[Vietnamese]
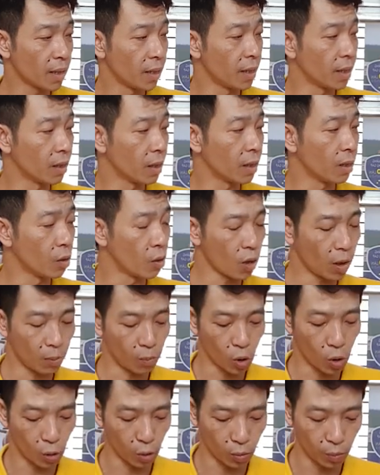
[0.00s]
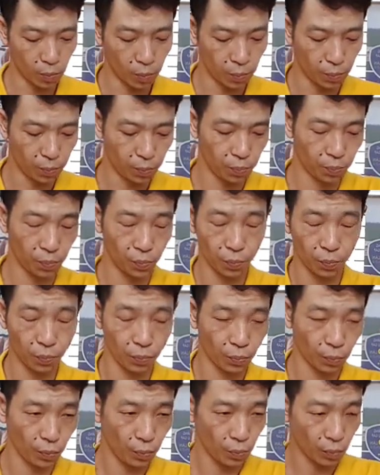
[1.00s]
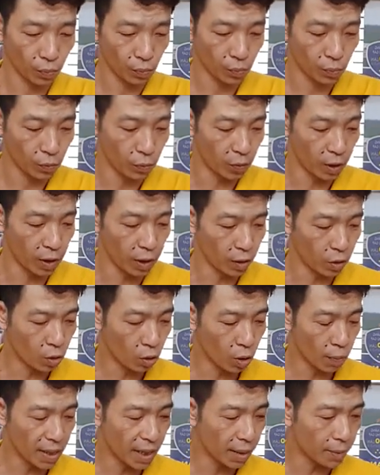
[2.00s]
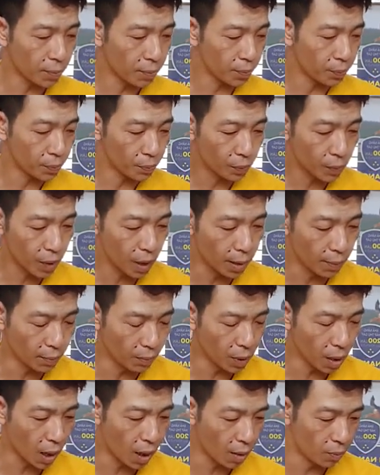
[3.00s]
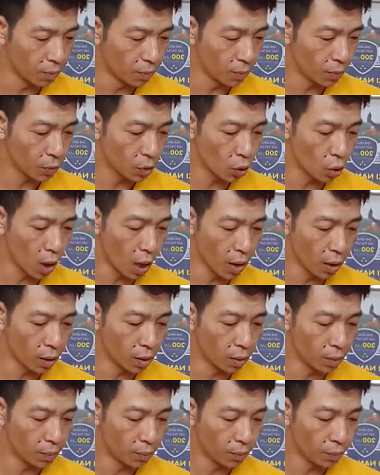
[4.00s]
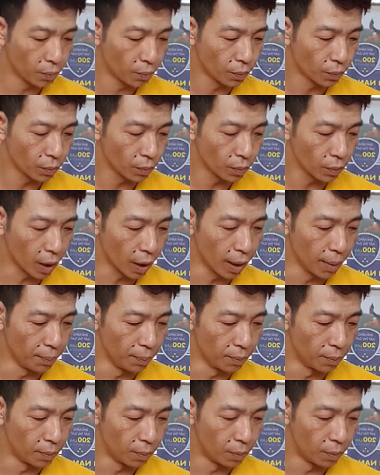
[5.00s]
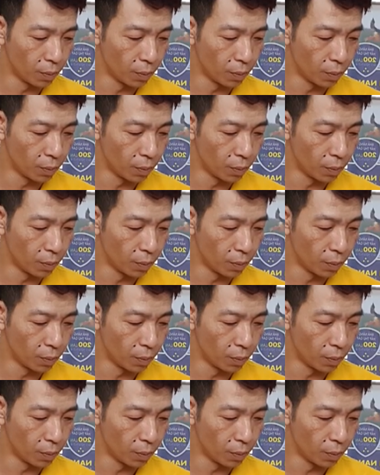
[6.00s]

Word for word: nhìn từng con một. Vì chúng nó biết tím không, xuống, tím,